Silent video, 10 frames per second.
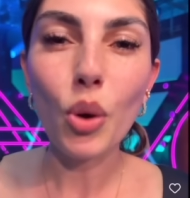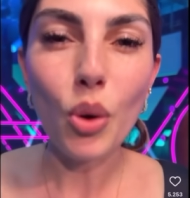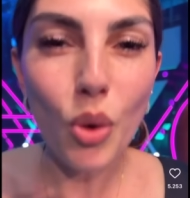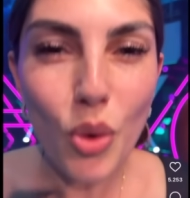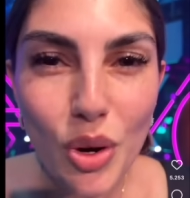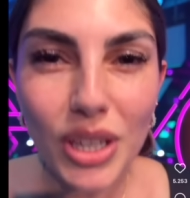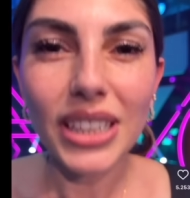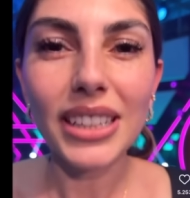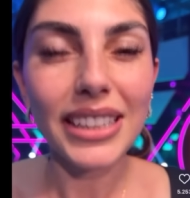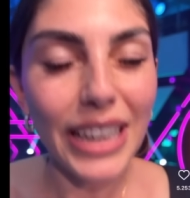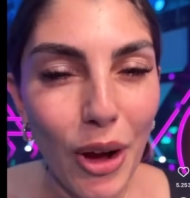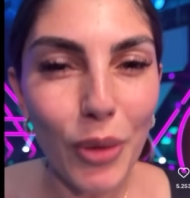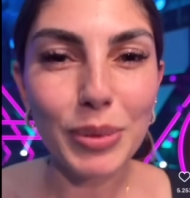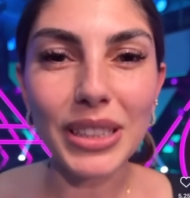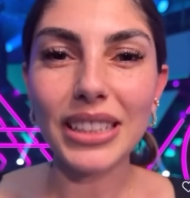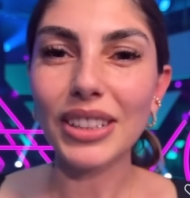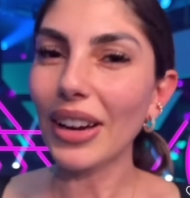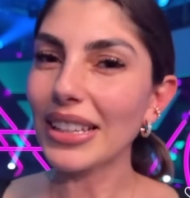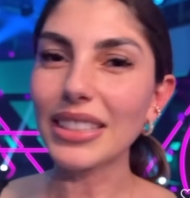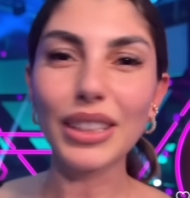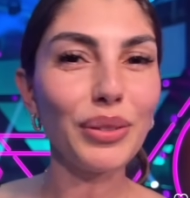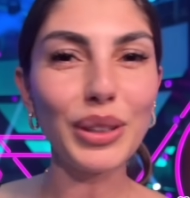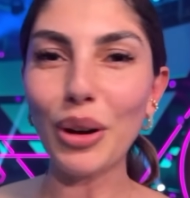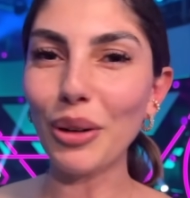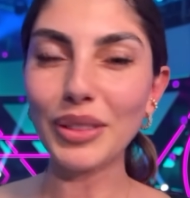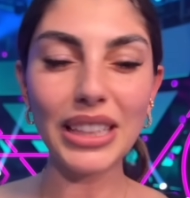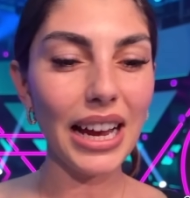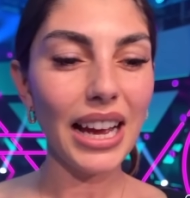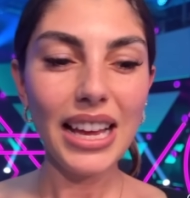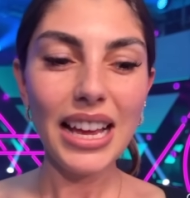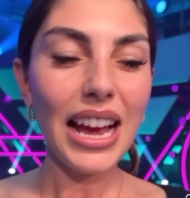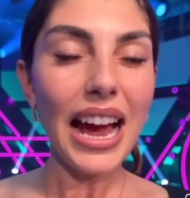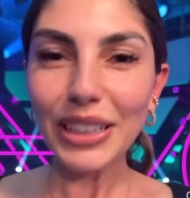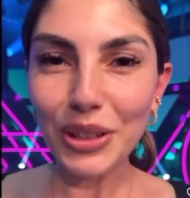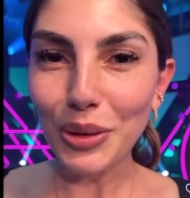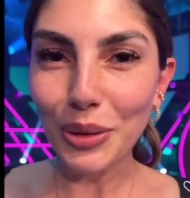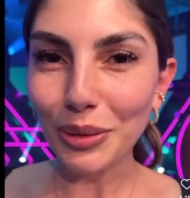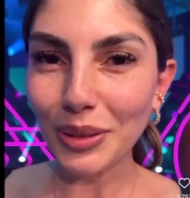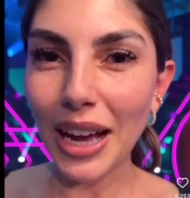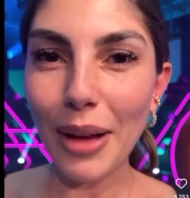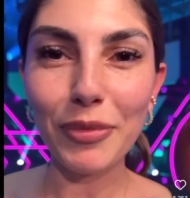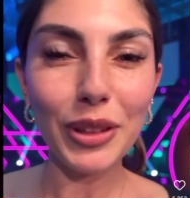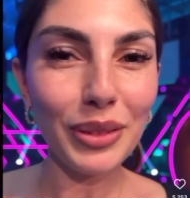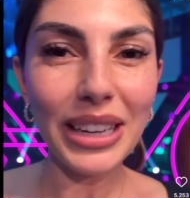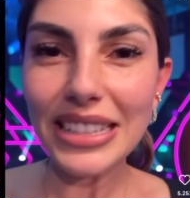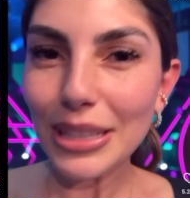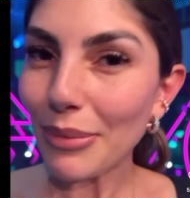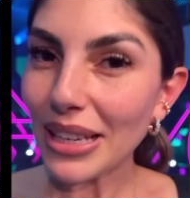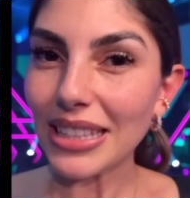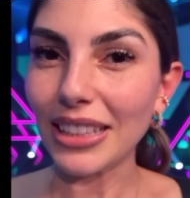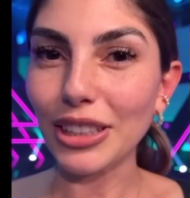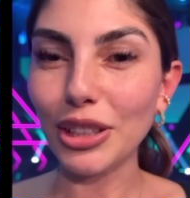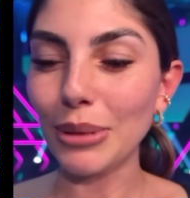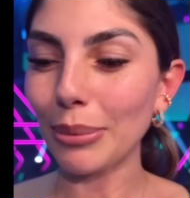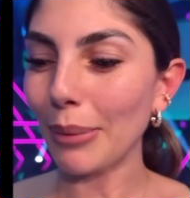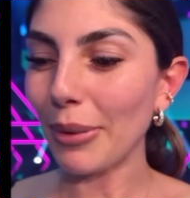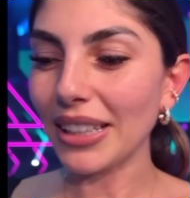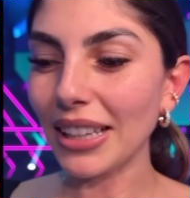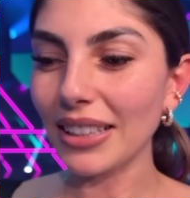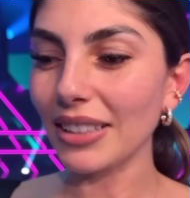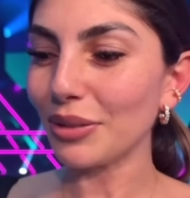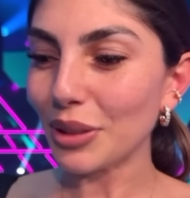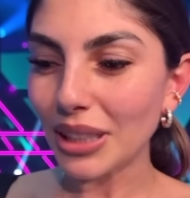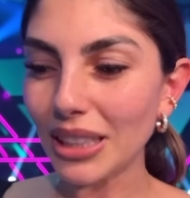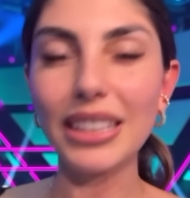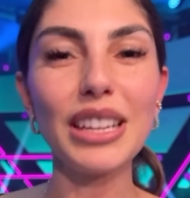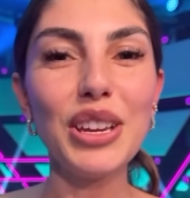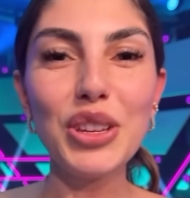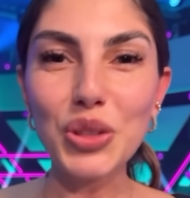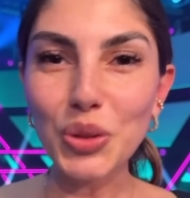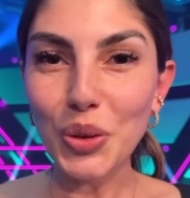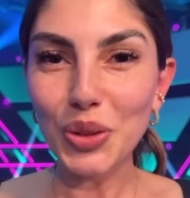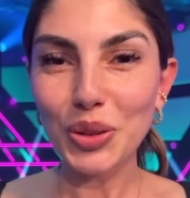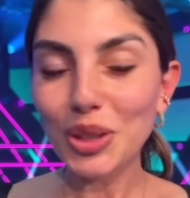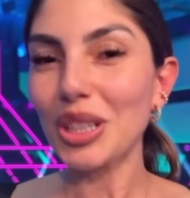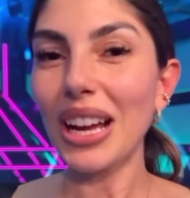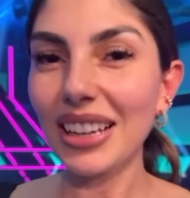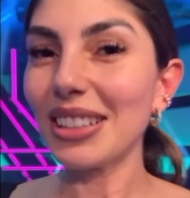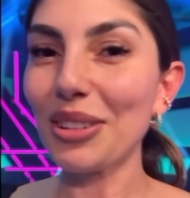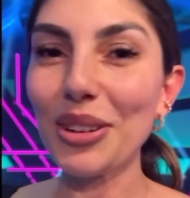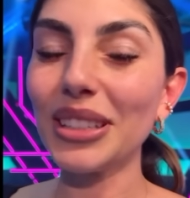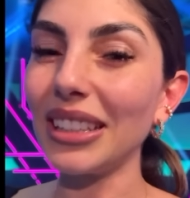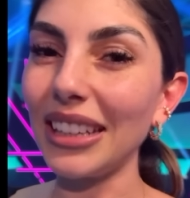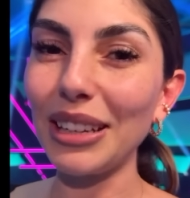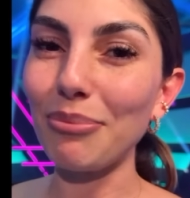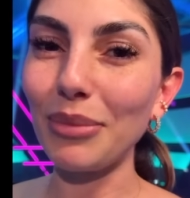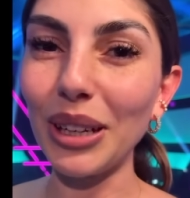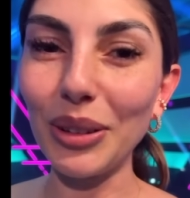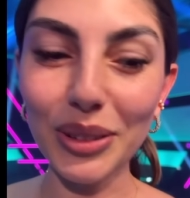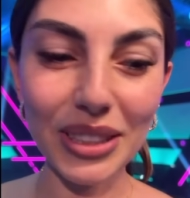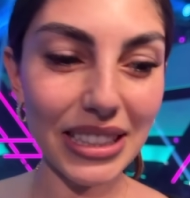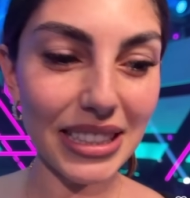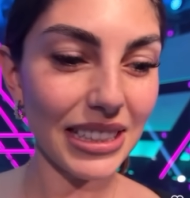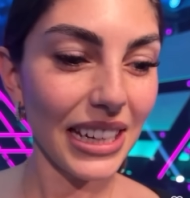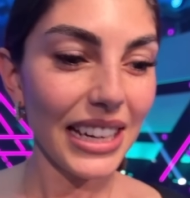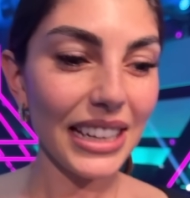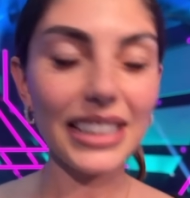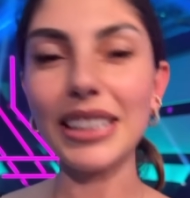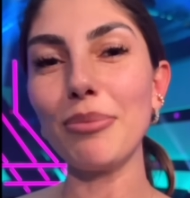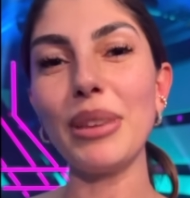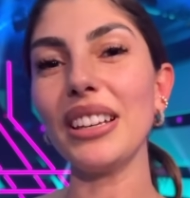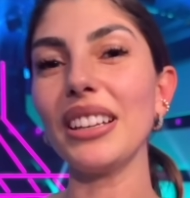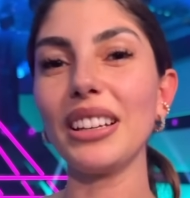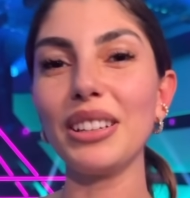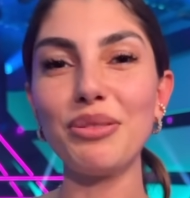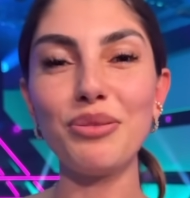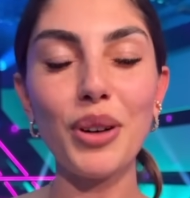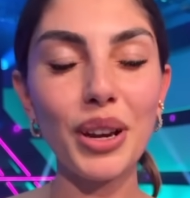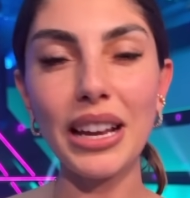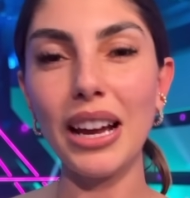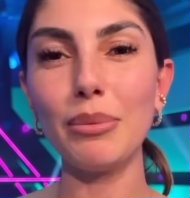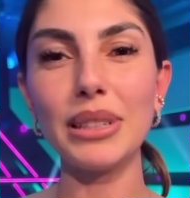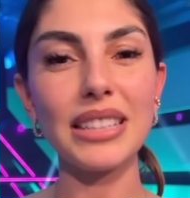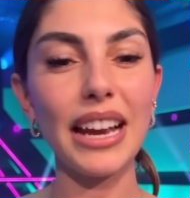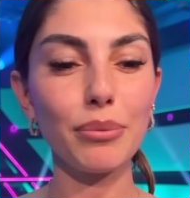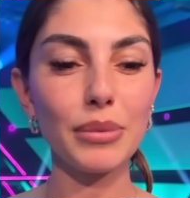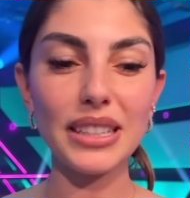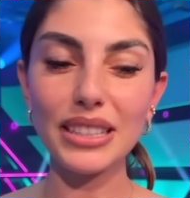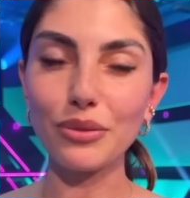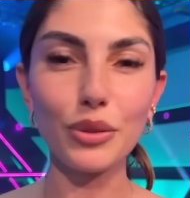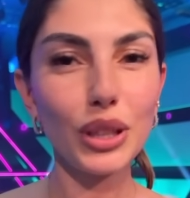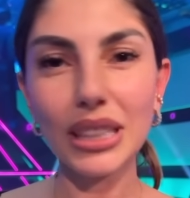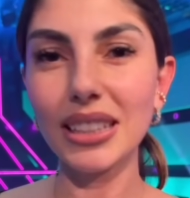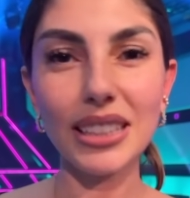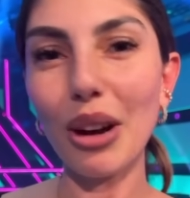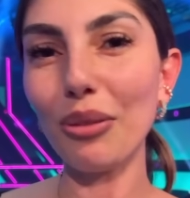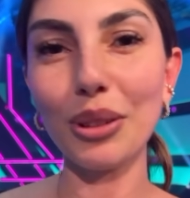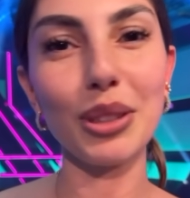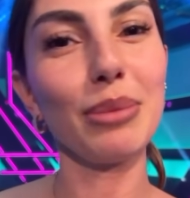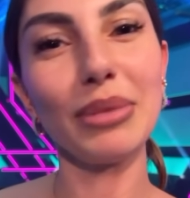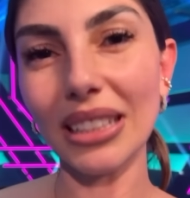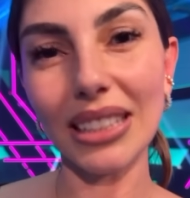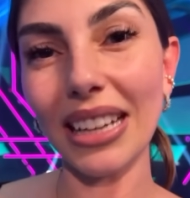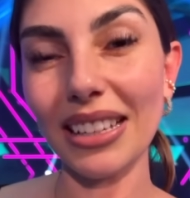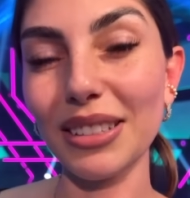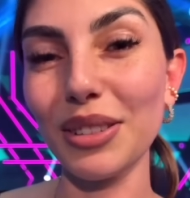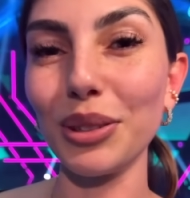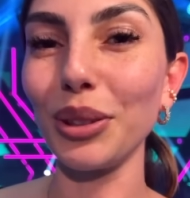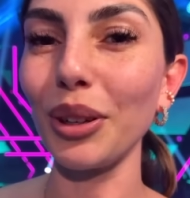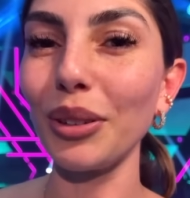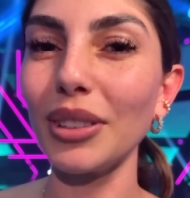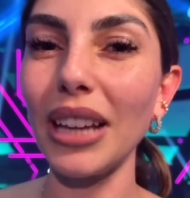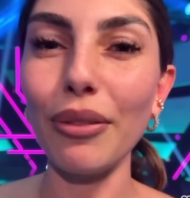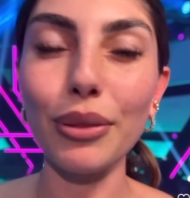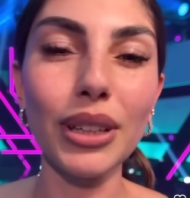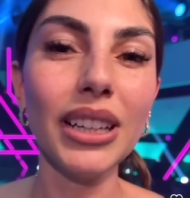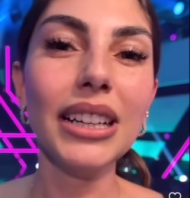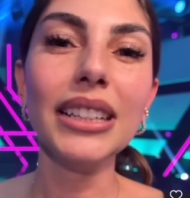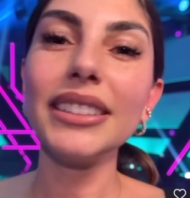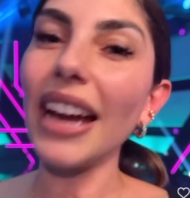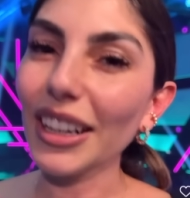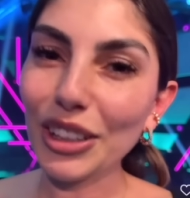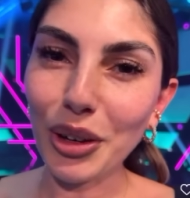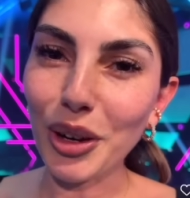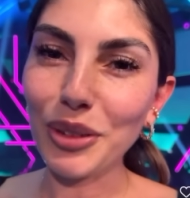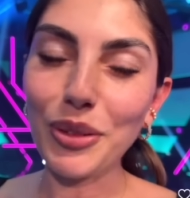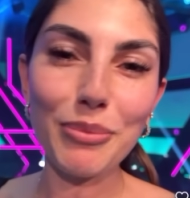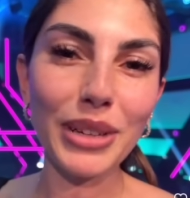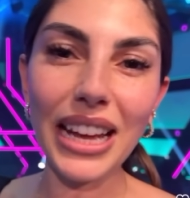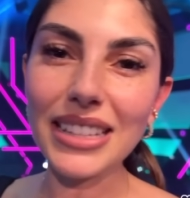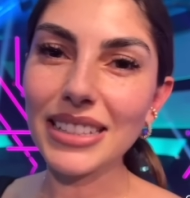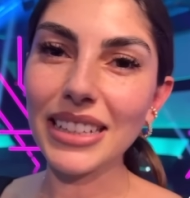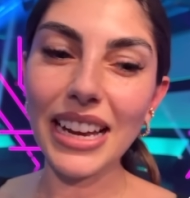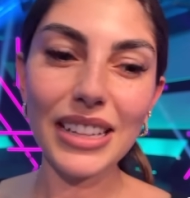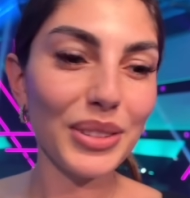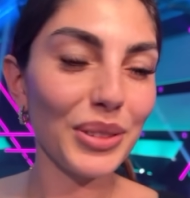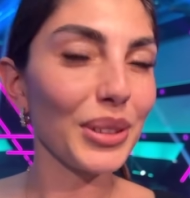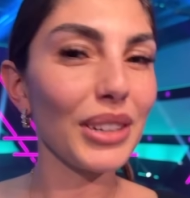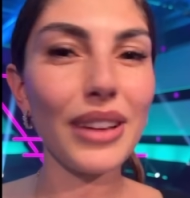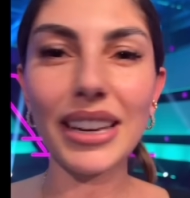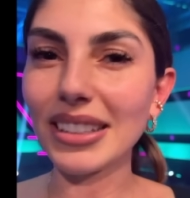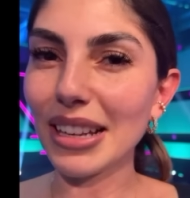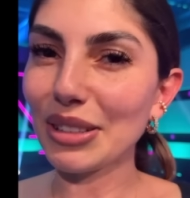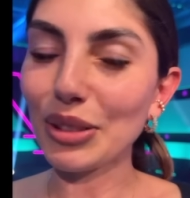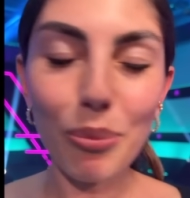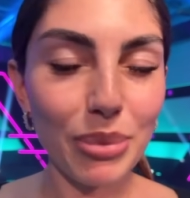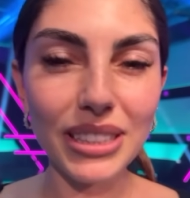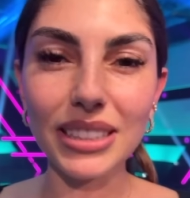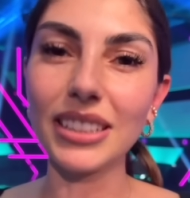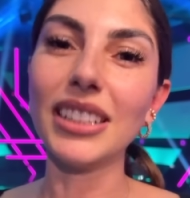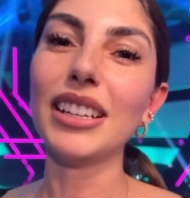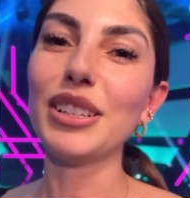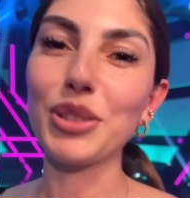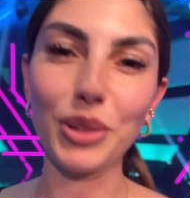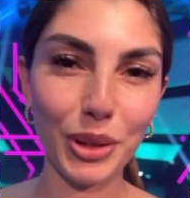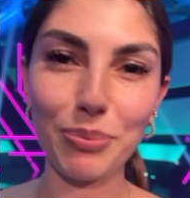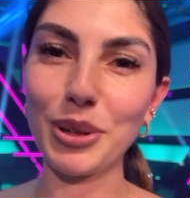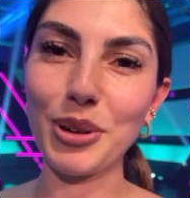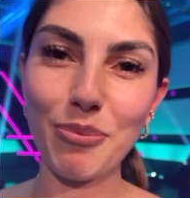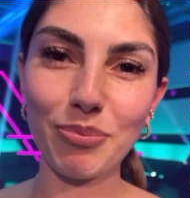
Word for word: unglaublich. Ich weiß nicht, wie oft ihr angerufen habt, wie viel SMS ihr geschrieben habt, aber ich hatte wirklich so, so starke Leute neben mir und dass ich am Ende gewonnen habe, zeigt mir, dass ihr wirklich nicht aufgehört habt, in die Tasten zu drücken und dafür danke ich euch von ganzem Herzen. Ihr werdet das Doppelte zurückbekommen.